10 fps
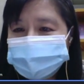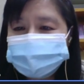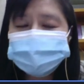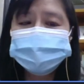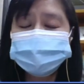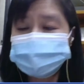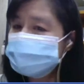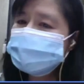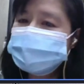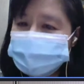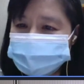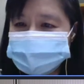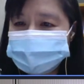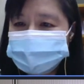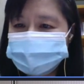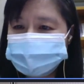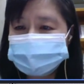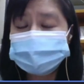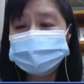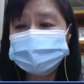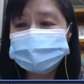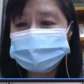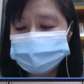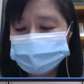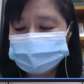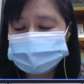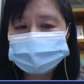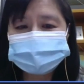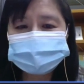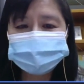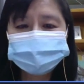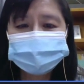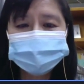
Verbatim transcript: 哦，如果你不愿意被我记录，你可以选择不要下载，